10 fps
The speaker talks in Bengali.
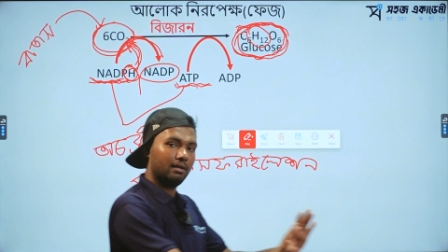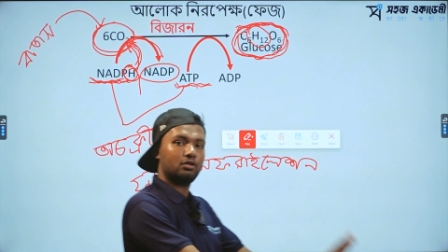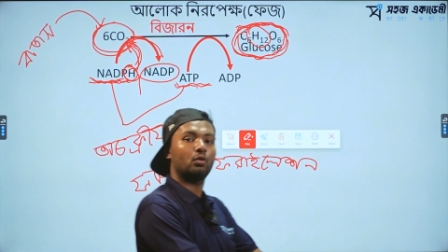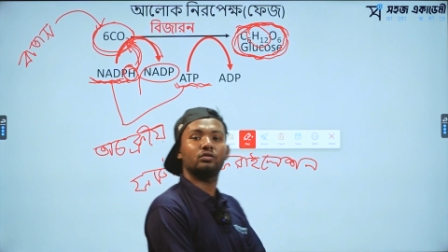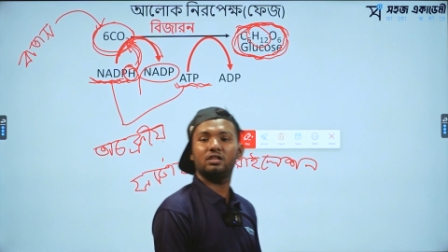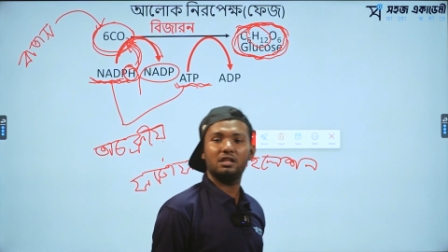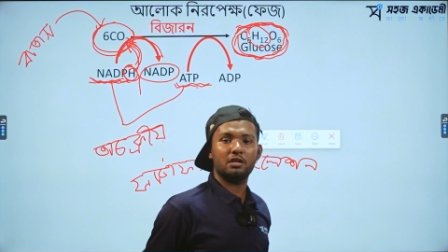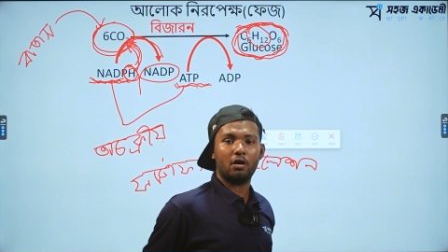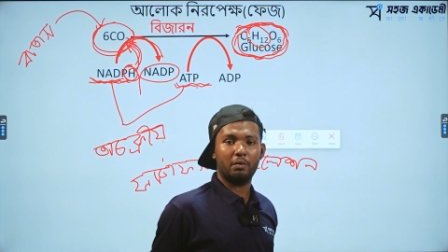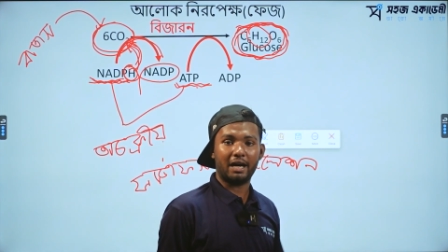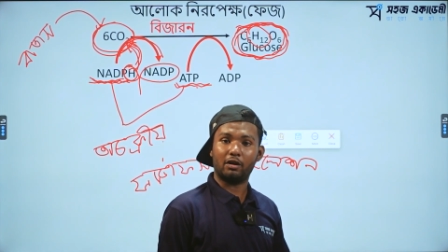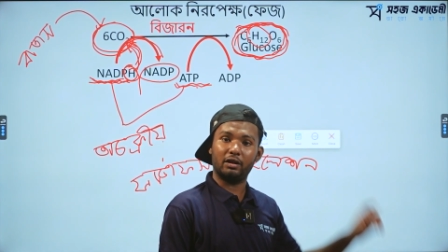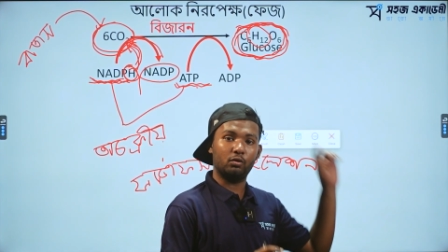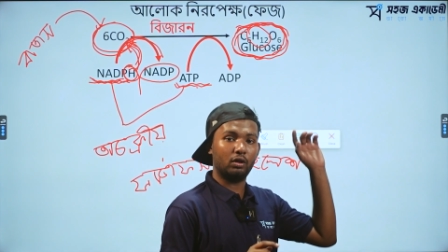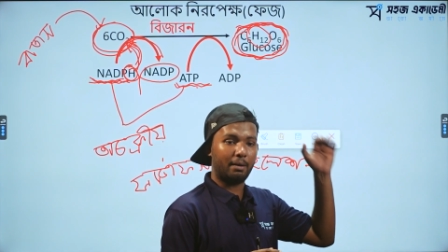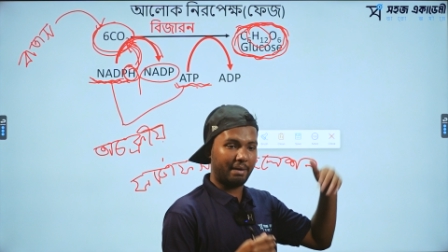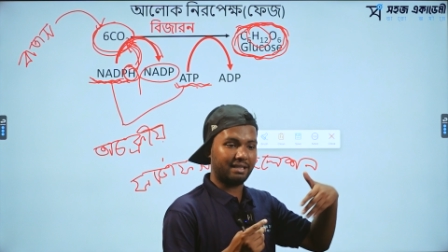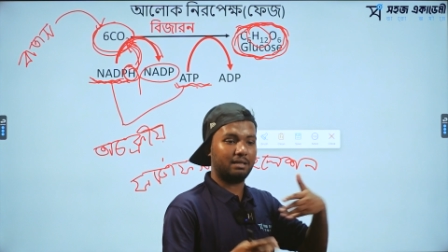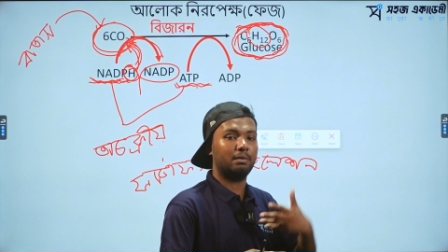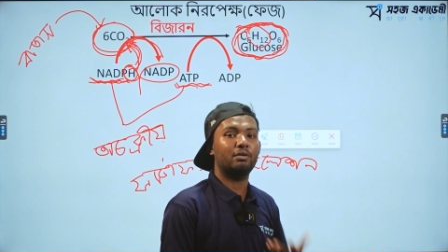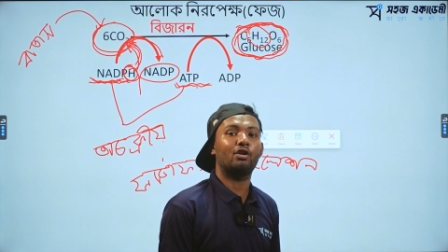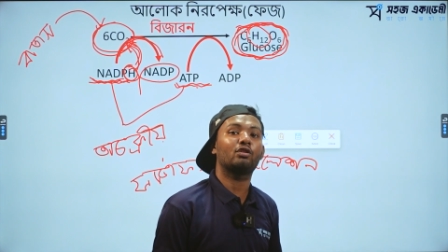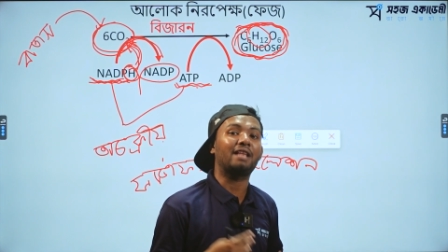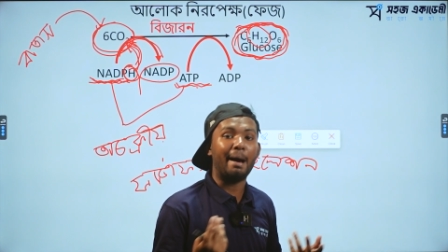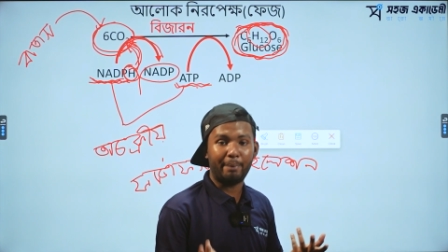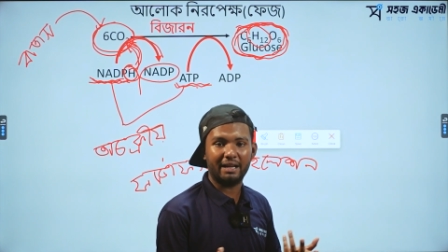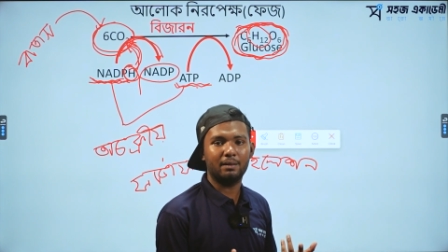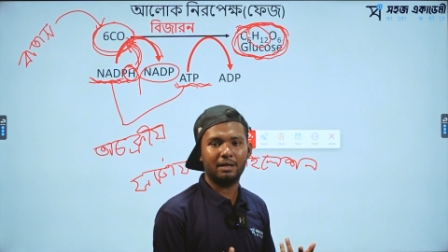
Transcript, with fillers: শক্তি দিতে হবে কারণ এগুলো ম্যাক্সিমামই হলো তাপ হারি